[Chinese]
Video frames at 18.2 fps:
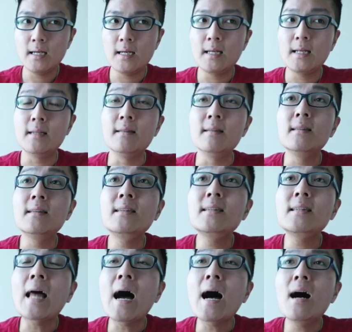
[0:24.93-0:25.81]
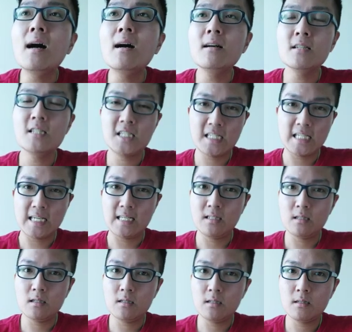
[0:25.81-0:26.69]
很当
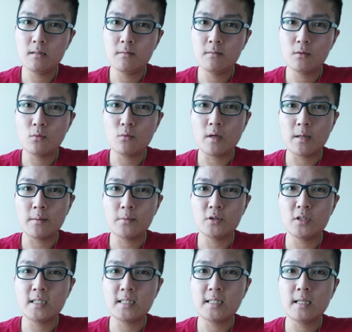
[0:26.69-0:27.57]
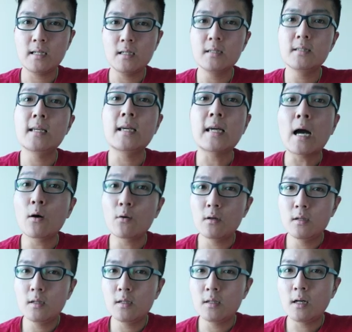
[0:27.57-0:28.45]
心，对，不是也要
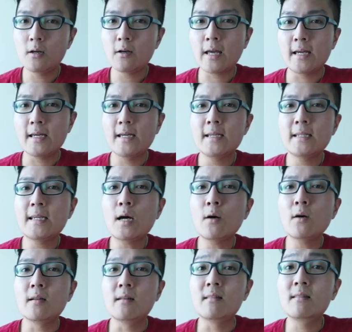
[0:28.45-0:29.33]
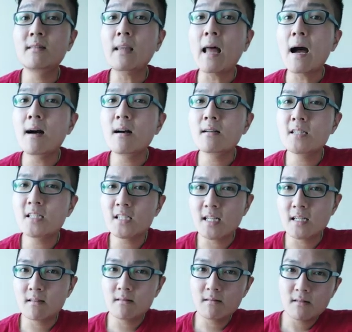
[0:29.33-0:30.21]
OK，要很当
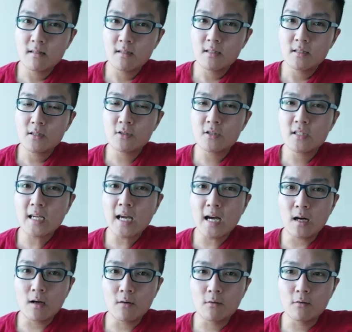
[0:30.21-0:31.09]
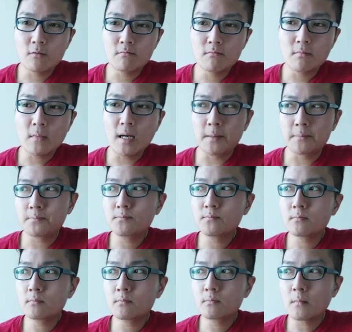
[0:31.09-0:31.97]
心。就是要
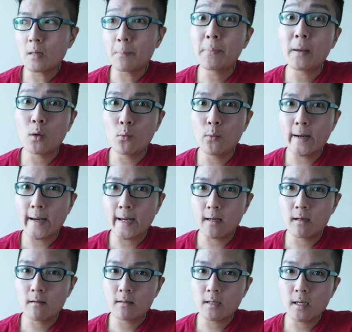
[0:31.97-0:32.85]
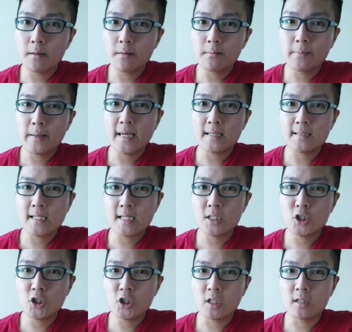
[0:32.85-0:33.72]
嗯，be w a r e o k p a y
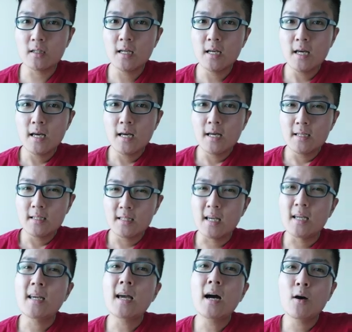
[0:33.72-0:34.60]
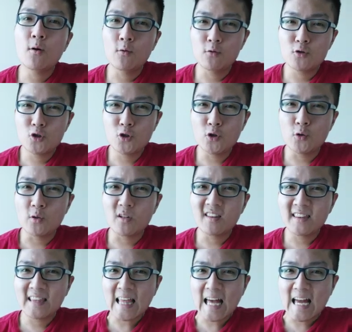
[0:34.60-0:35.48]
attention，也要去
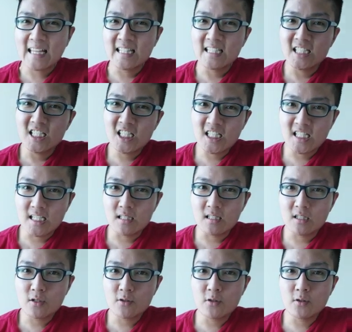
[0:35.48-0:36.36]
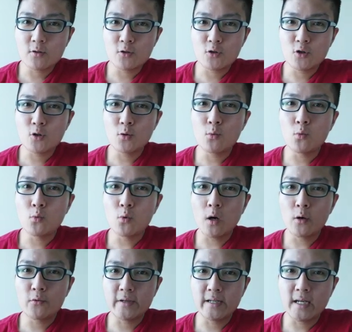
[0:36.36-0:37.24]
担心，就是去
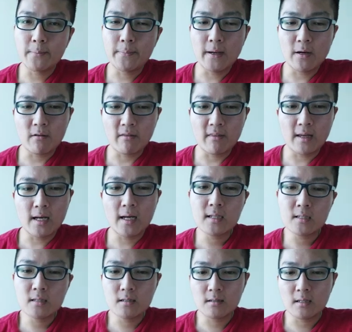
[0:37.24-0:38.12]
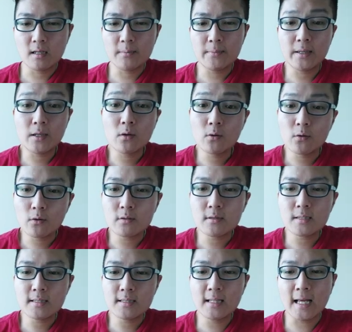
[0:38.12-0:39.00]
worry about
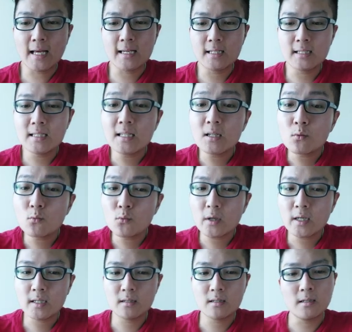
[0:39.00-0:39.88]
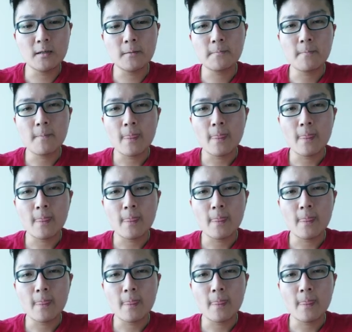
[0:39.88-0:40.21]
that，OK，because like 因为呢，